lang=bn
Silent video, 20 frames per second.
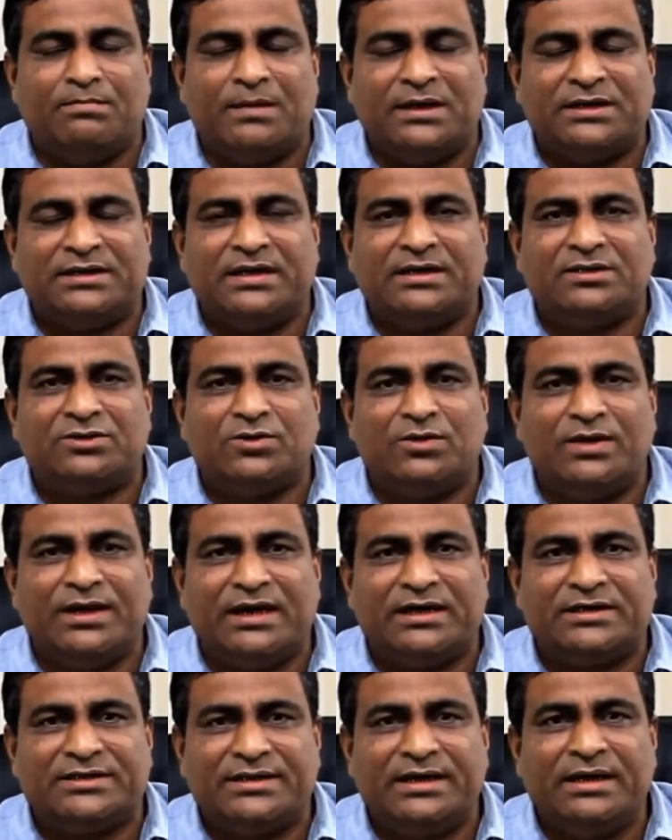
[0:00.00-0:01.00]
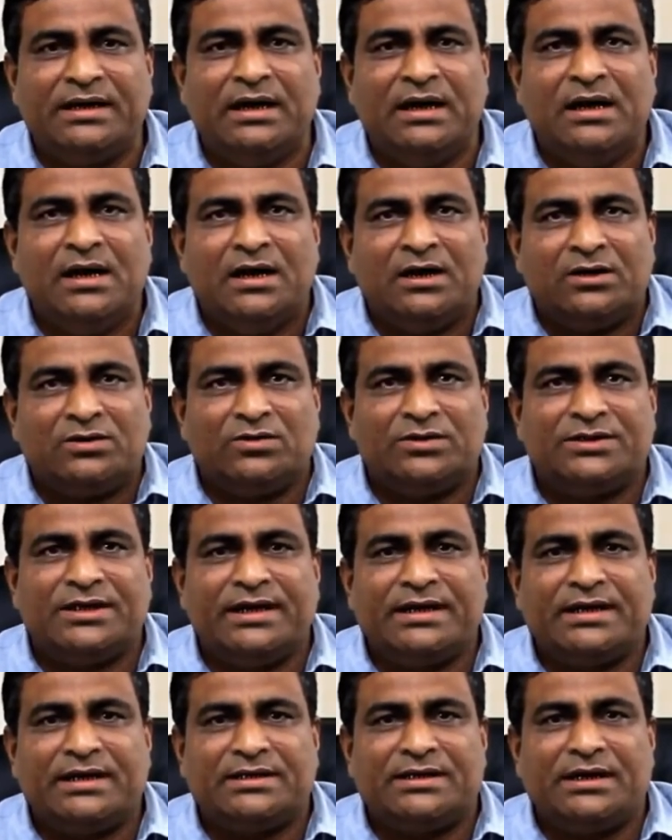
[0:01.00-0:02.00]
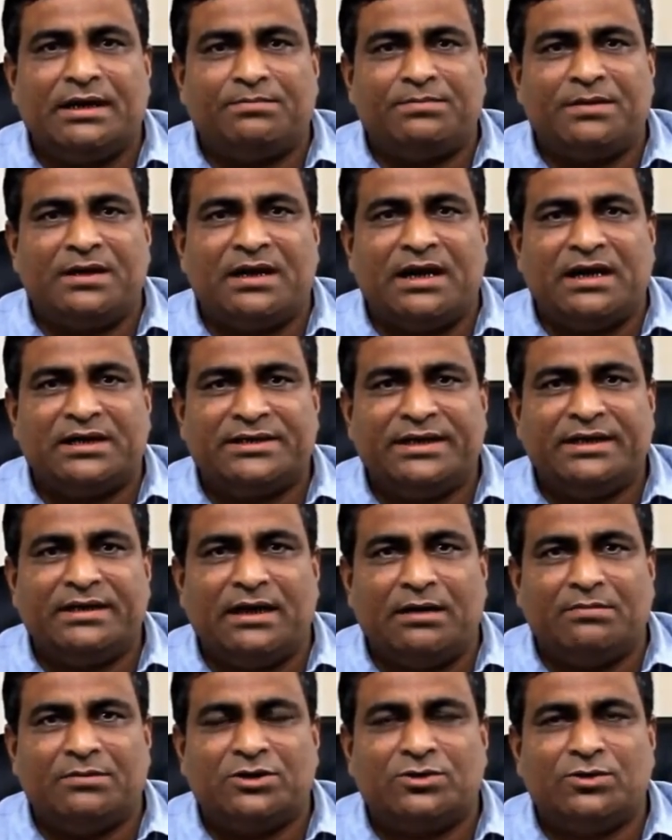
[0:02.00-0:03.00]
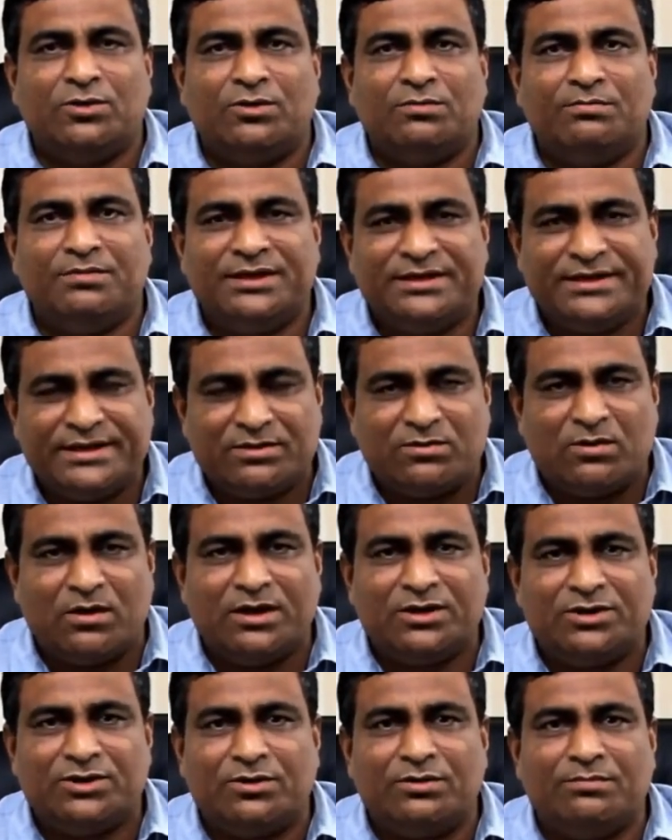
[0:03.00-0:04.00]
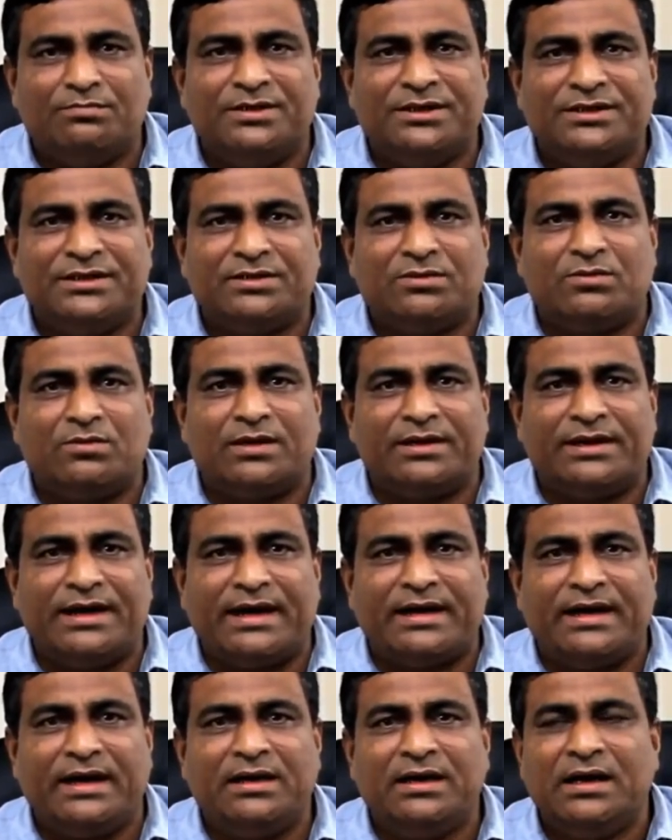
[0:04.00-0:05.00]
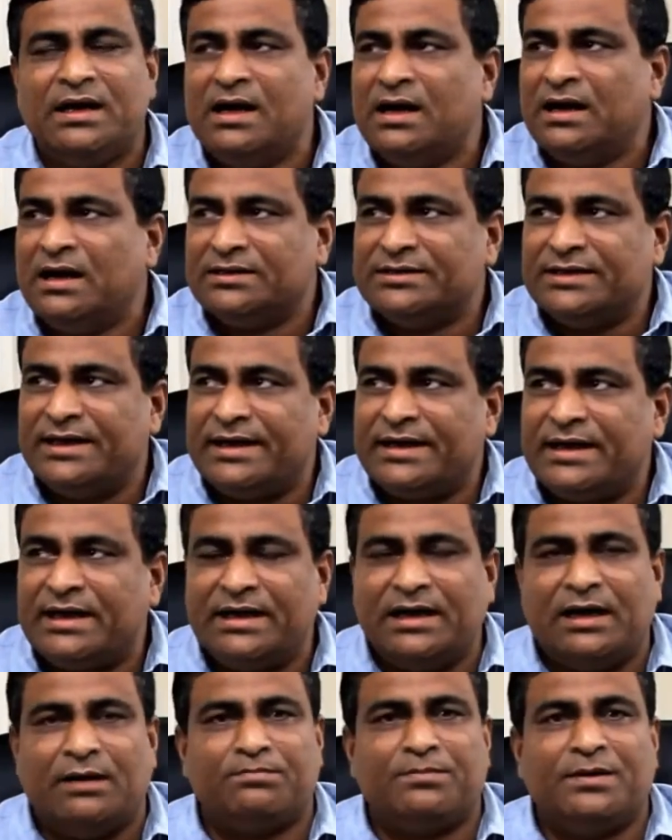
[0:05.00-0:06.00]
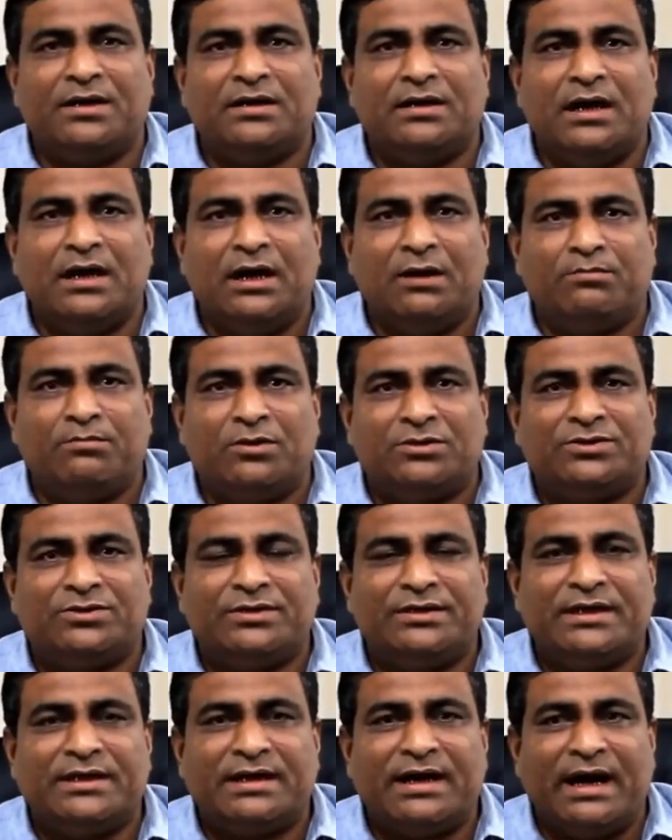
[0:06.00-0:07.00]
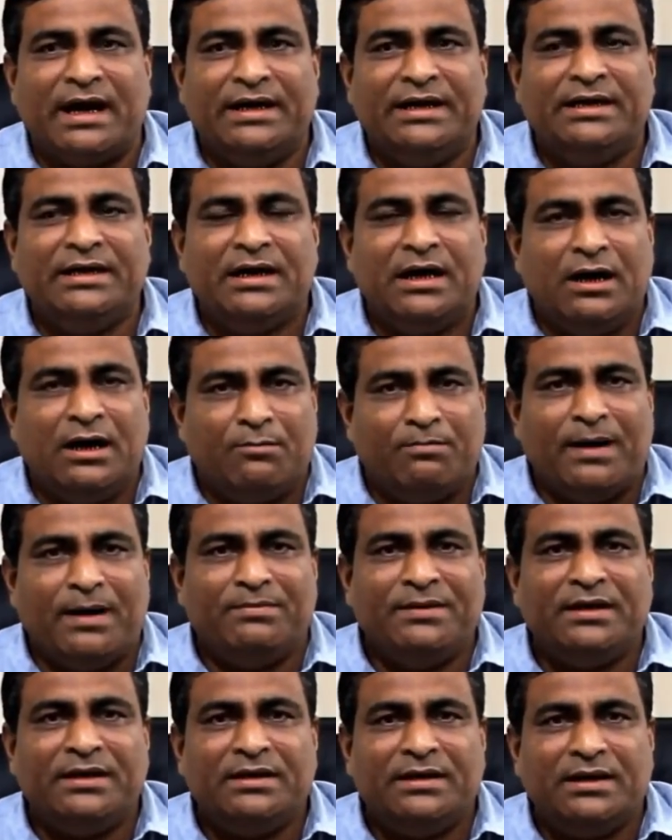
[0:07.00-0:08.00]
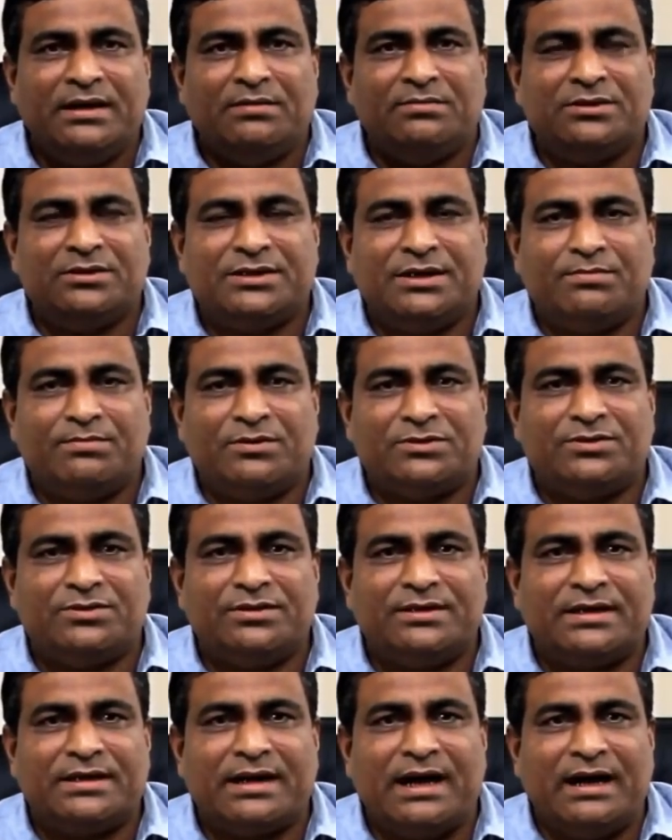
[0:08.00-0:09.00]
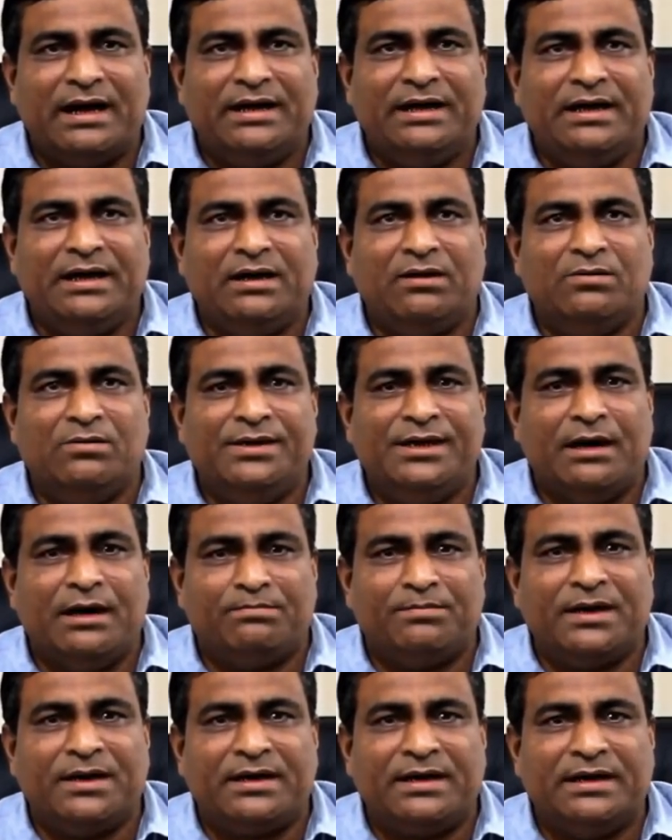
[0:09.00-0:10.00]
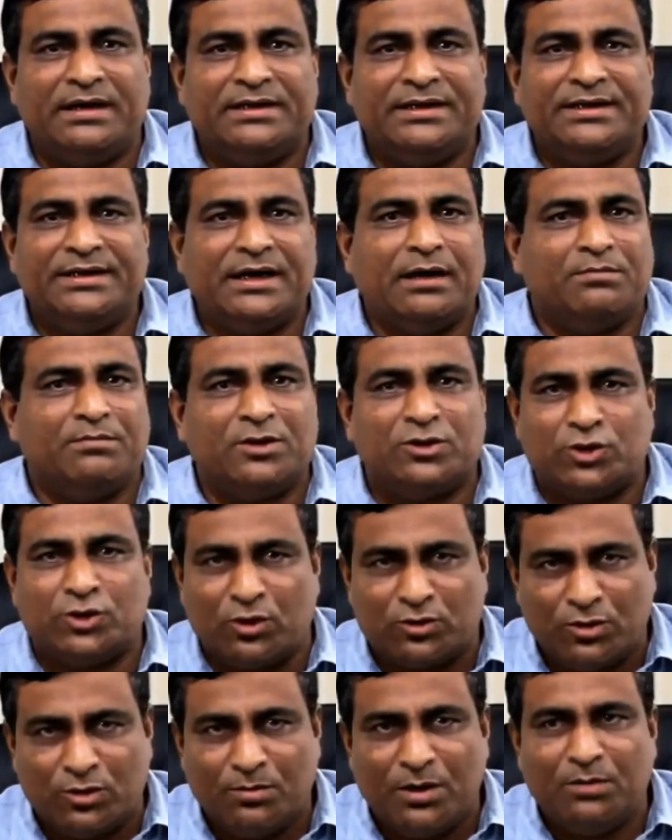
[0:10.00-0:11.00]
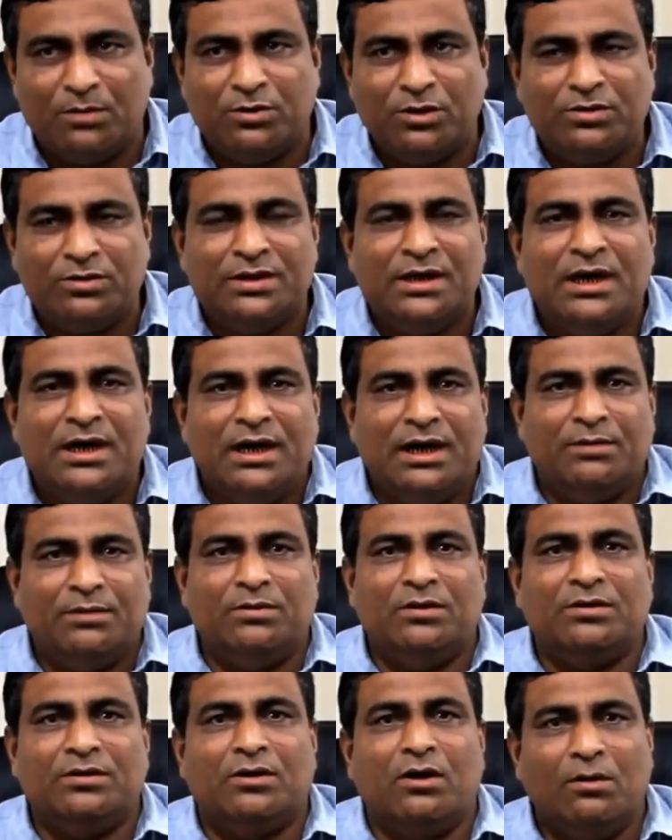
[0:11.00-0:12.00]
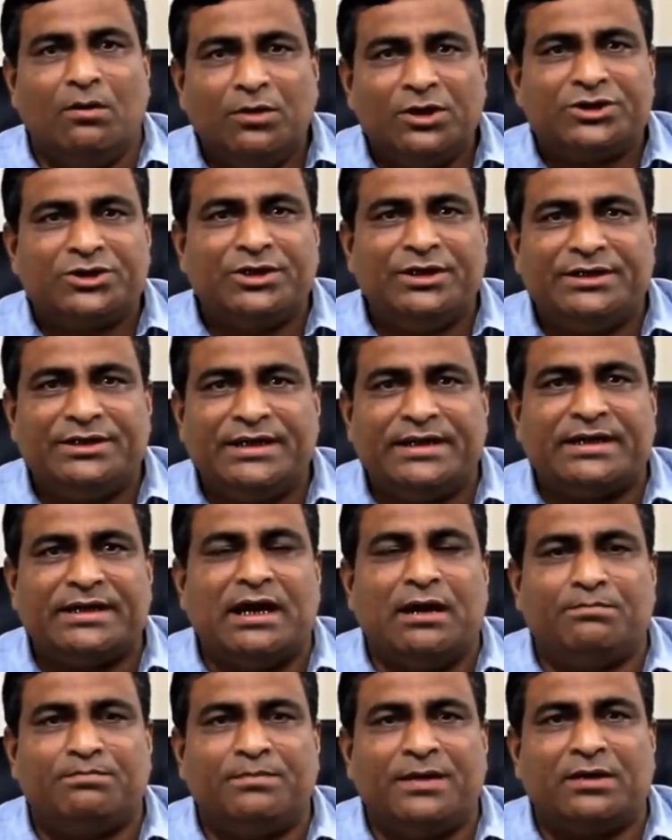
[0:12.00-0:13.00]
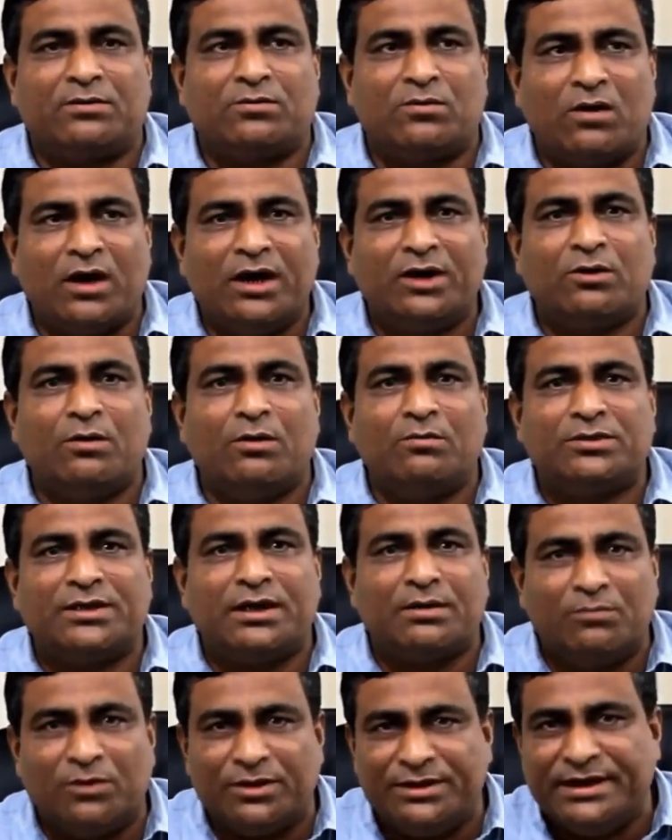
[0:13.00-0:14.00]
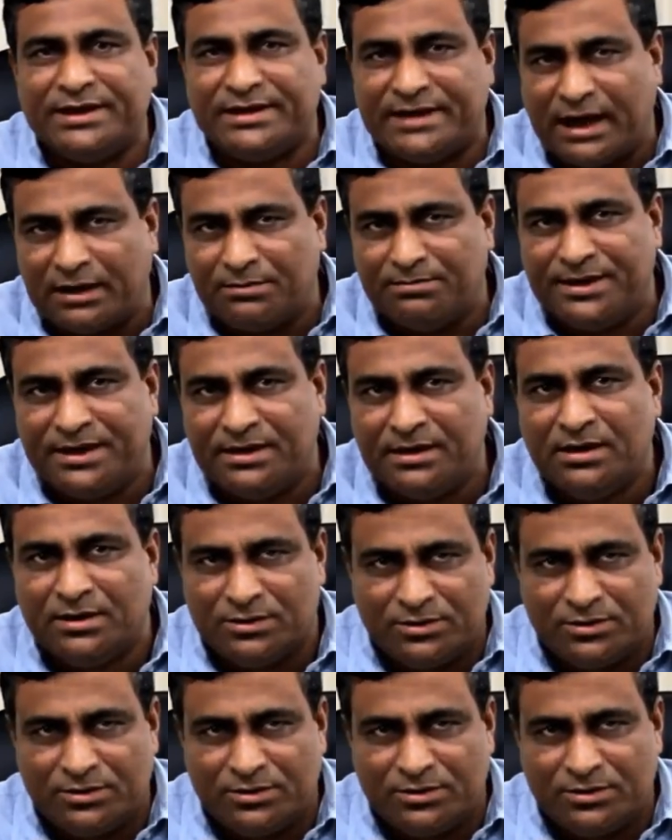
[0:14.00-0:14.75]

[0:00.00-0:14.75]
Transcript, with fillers: বাজারে চলে আসছে তো সেক্ষেত্রে আপনারা আসেন আমার শোরুম ভিজিট করেন শোরুম ভিজিট করে দেখেন যে এখানে আপনার পছন্দের গাড়ি পাবেন এবং সে পছন্দের গাড়িগুলি আপনাকে দিতে আমরা সক্ষম হব এবং অবশ্যই সেটা আপনার ক্রয় ক্ষমতার মধ্যেই থাকবে